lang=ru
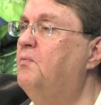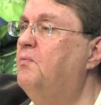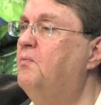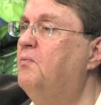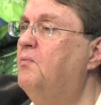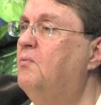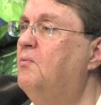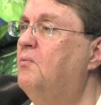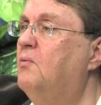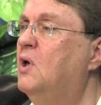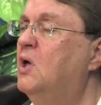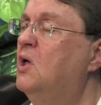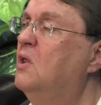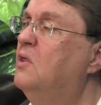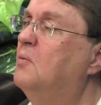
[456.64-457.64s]
этой империи
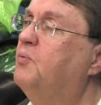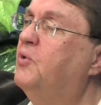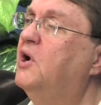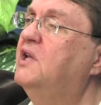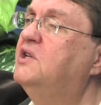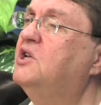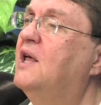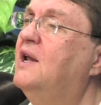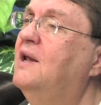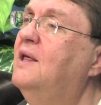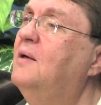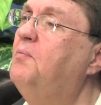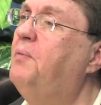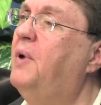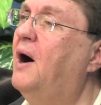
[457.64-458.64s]
не воевали друг с
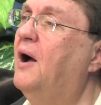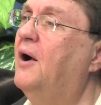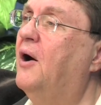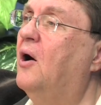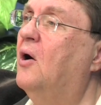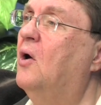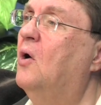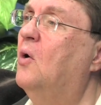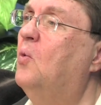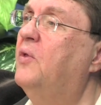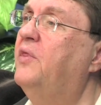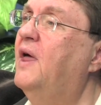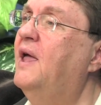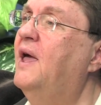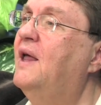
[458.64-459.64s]
другом
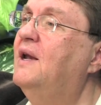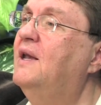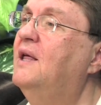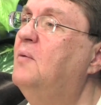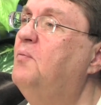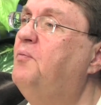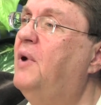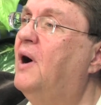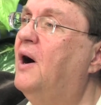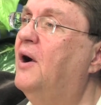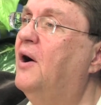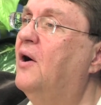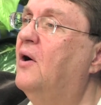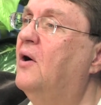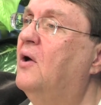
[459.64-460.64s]
потому что над
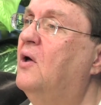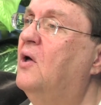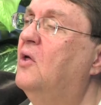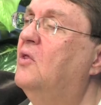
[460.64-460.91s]
ними стоял